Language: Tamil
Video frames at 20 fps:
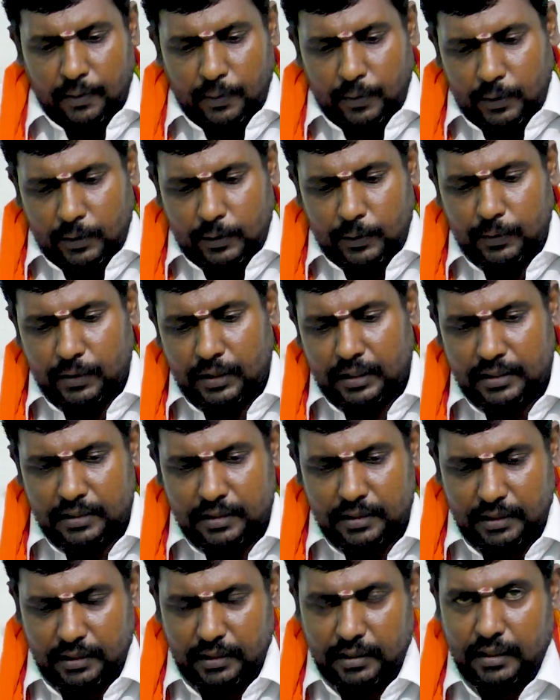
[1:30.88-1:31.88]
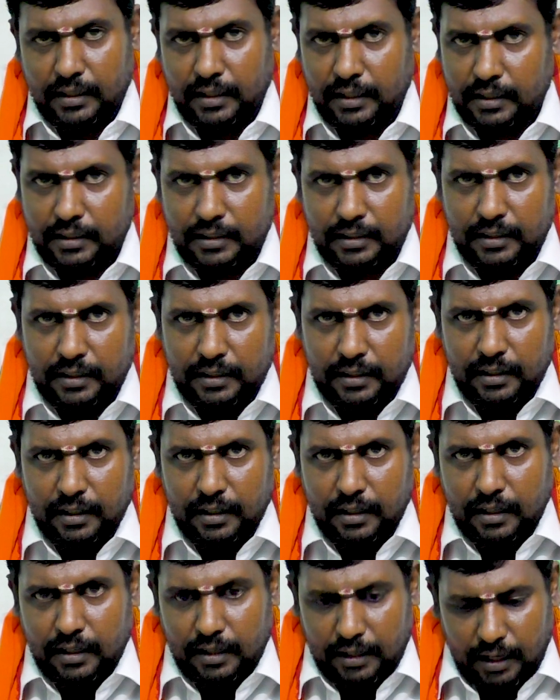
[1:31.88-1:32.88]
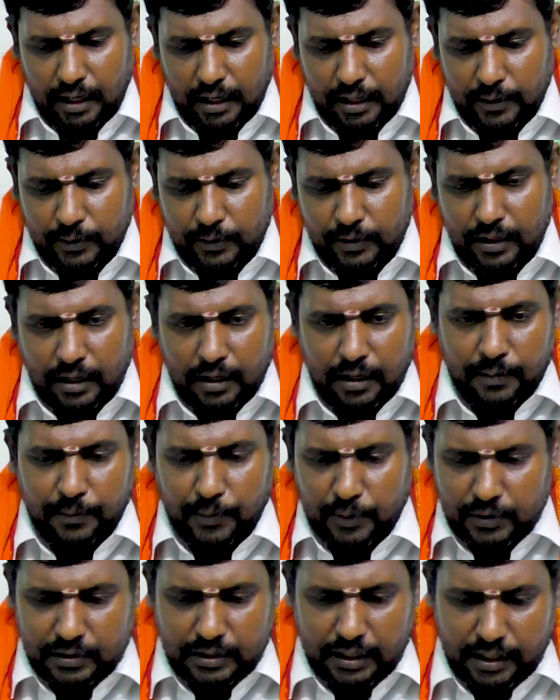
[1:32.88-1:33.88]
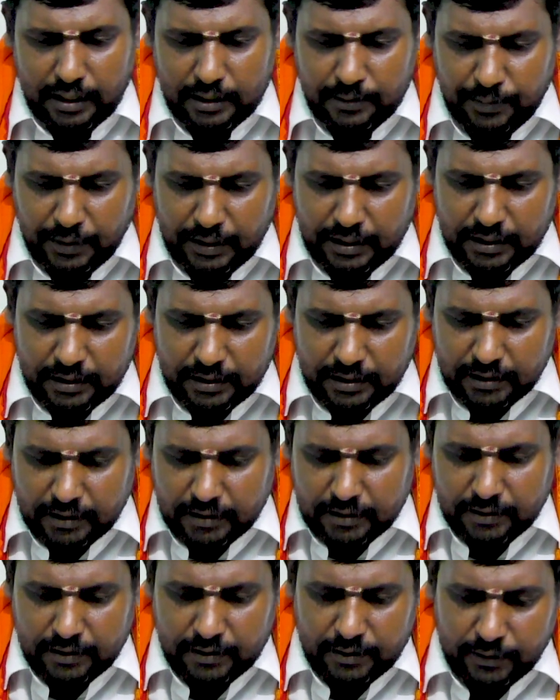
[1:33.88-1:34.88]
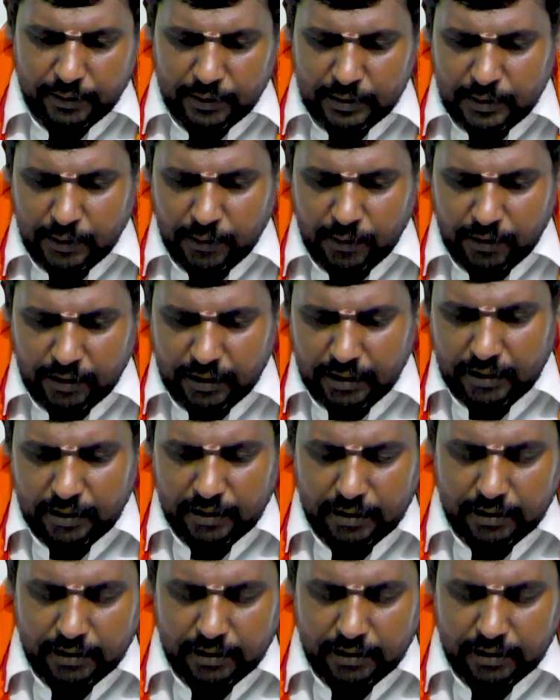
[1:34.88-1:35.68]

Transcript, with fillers: ஒரு துண்டு இஞ்சி எடுத்துகிட்டு அதை வந்து நல்லா புதுசாக கட் பண்ணிட்டு வச்சுக்கோங்க